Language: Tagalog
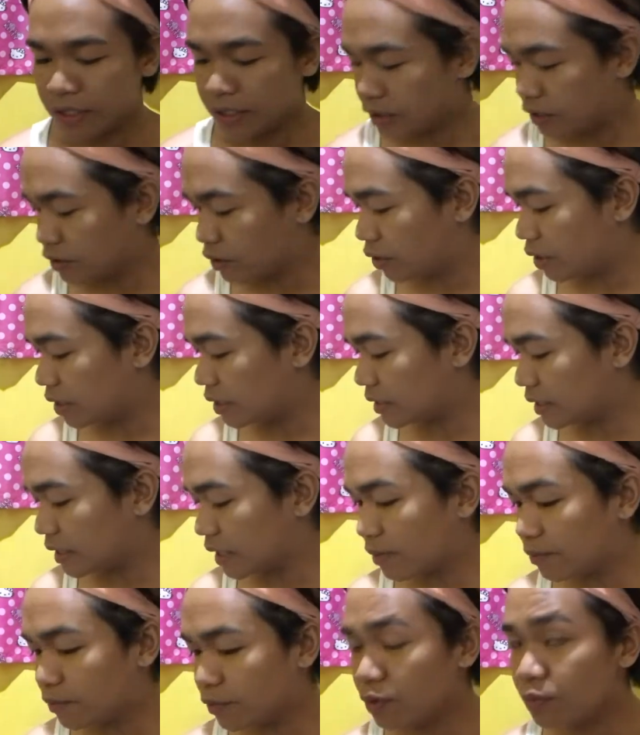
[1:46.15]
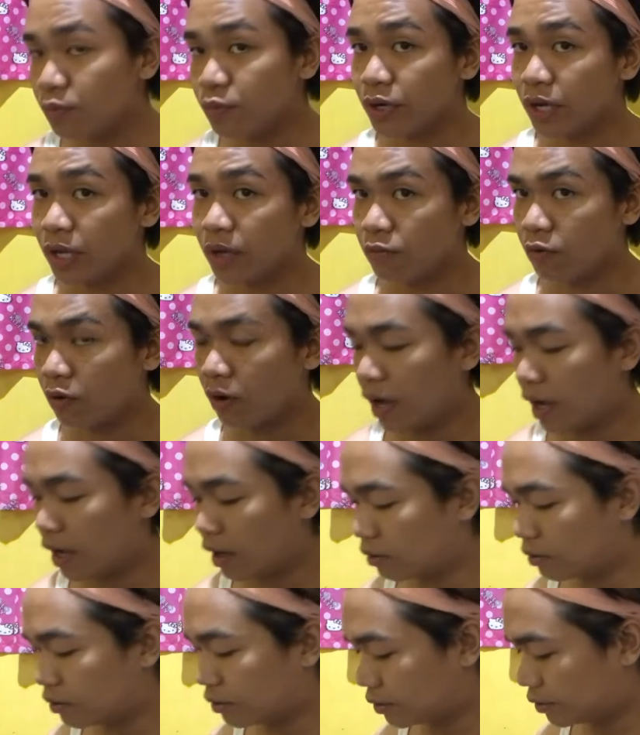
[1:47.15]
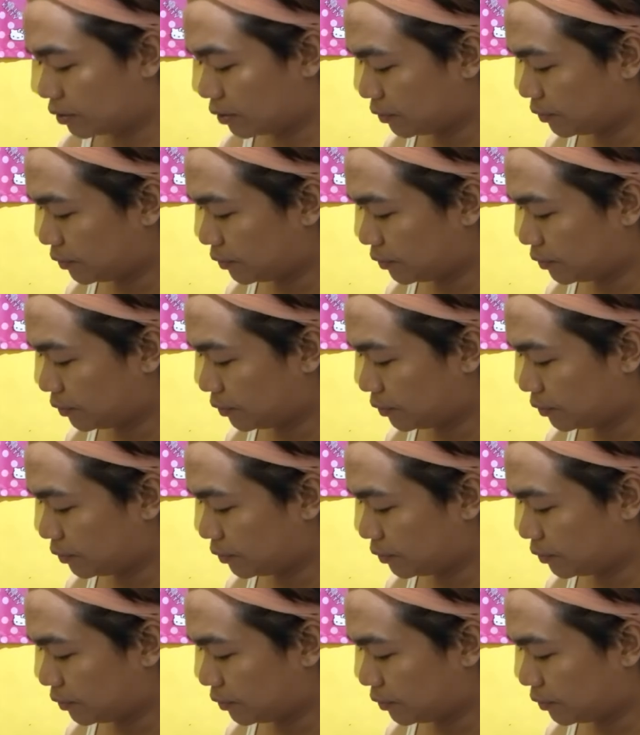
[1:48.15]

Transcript: So, i-scrub ko muna yung mukha ko.